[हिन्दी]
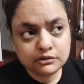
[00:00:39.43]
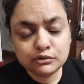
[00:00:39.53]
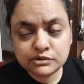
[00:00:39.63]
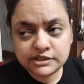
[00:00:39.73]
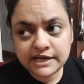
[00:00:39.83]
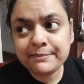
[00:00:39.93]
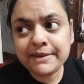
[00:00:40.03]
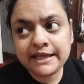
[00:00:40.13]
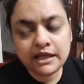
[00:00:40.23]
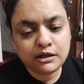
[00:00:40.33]
दूसरा
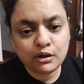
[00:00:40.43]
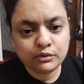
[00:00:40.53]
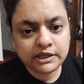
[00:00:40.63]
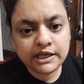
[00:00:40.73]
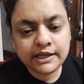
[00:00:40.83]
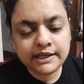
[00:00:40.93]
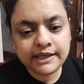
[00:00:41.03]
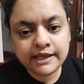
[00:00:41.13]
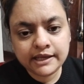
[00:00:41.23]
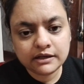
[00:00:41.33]
मैं ये कहूंगी
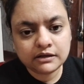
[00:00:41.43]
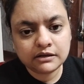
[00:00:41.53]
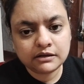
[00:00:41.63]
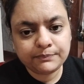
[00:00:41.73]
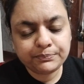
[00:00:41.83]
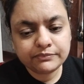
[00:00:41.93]
कि आ,